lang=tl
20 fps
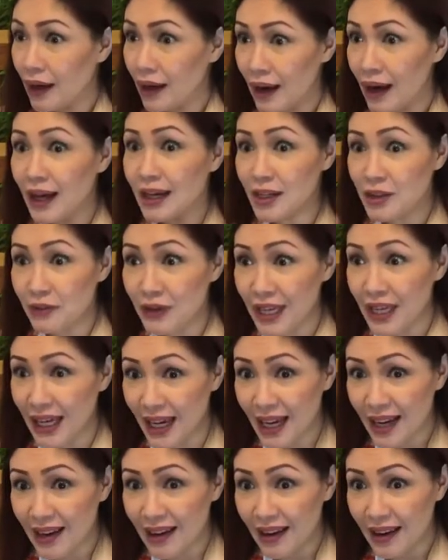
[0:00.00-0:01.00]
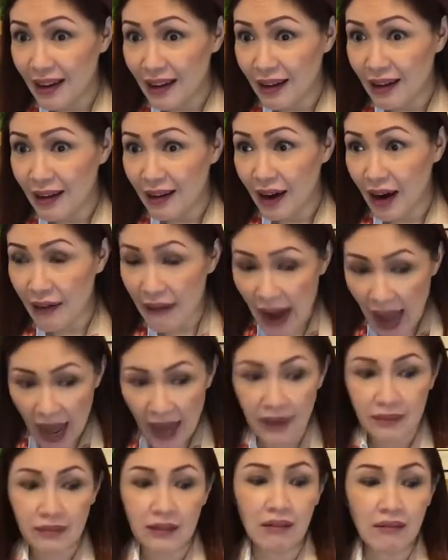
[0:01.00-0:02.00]
Agree? Yes. All
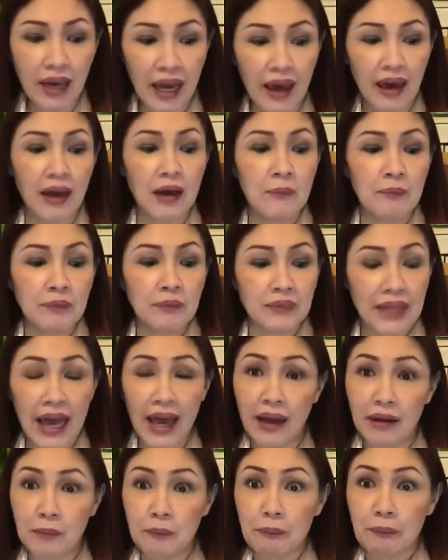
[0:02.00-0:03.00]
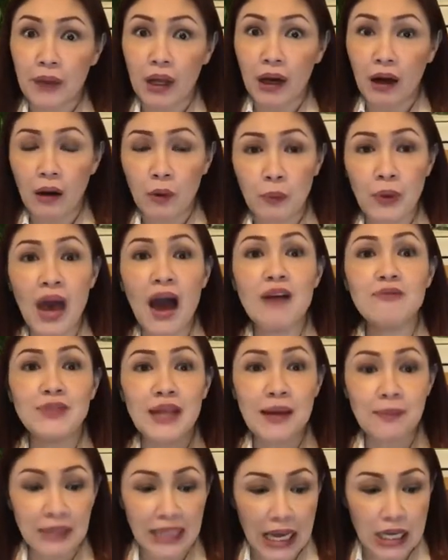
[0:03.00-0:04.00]
right. Okay. Then, we have
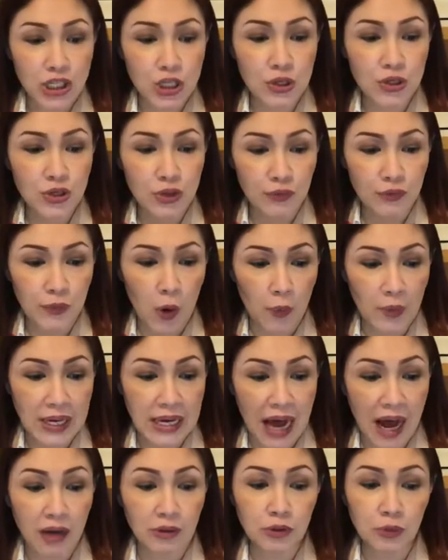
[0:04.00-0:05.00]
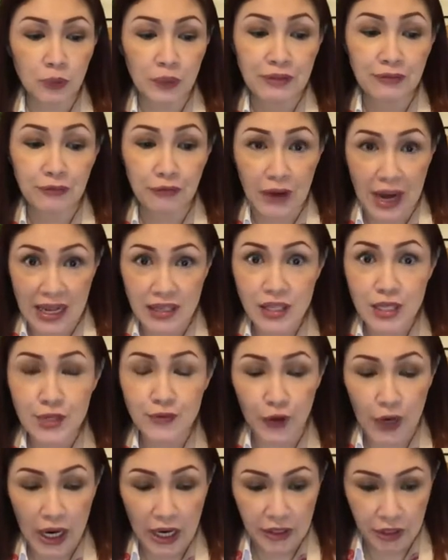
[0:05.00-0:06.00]
temptations of going out with friends
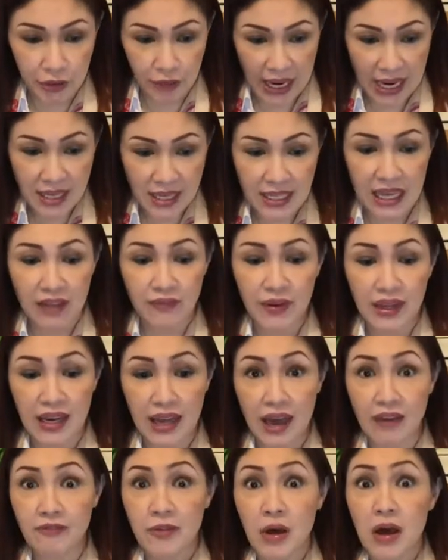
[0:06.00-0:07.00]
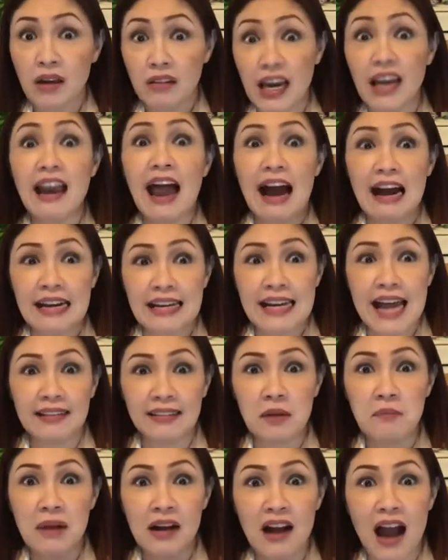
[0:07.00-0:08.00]
for a drinks even if kailangan
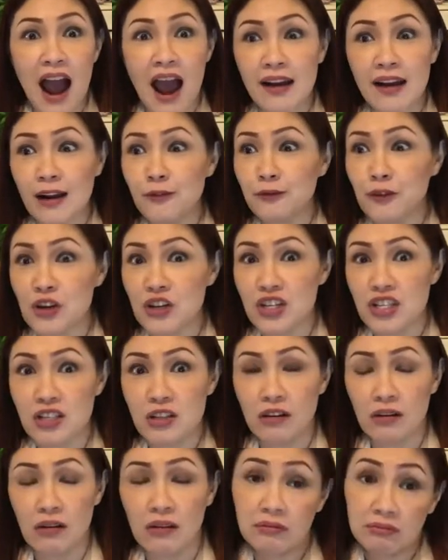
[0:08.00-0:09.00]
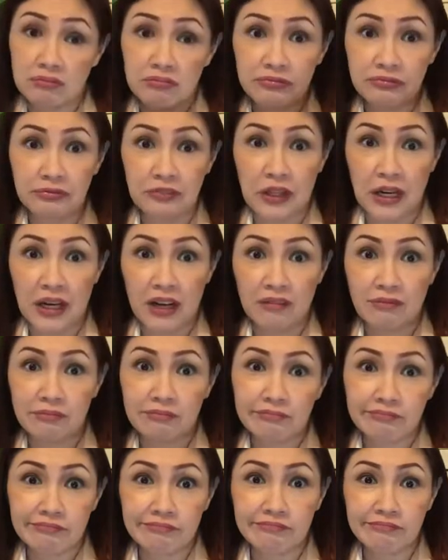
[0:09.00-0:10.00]
nating mag-aral for, for
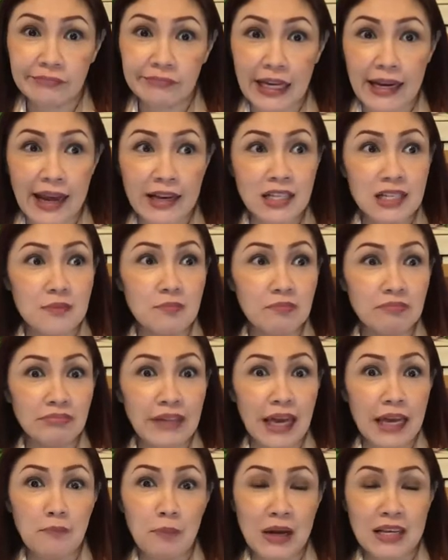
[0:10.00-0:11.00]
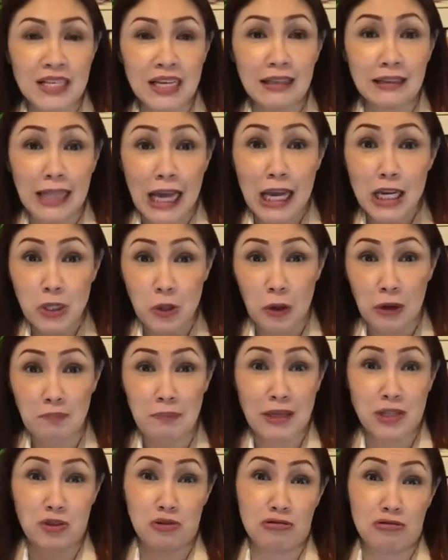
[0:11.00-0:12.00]
the next day presentation.
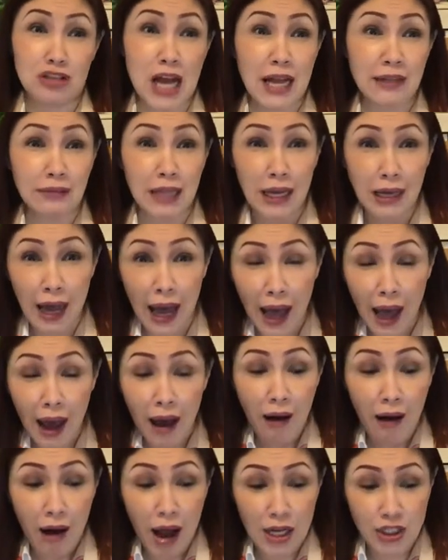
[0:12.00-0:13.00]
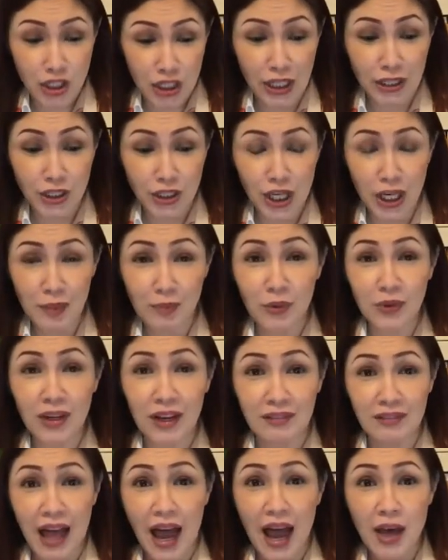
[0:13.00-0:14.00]
Pag estudyante ka, at ah, chill-chill
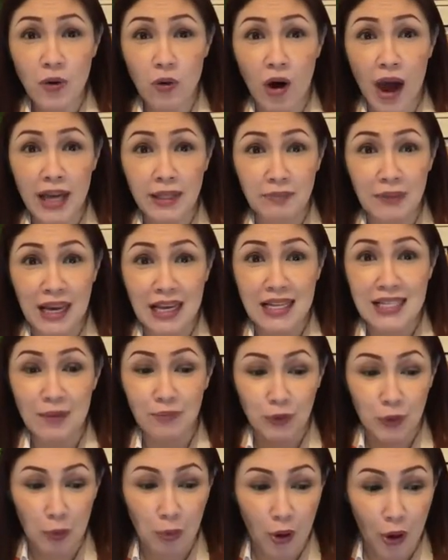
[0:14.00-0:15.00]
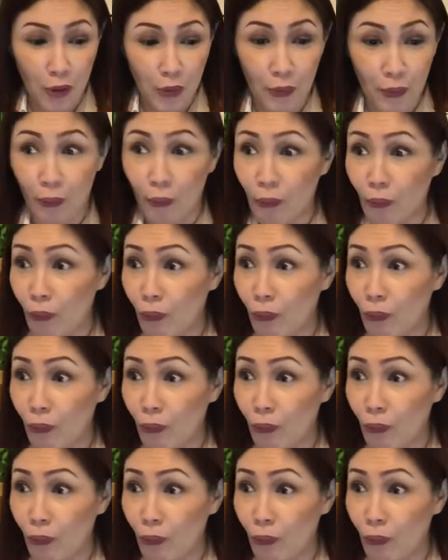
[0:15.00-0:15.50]
muna tayo kahit may exam tomorrow.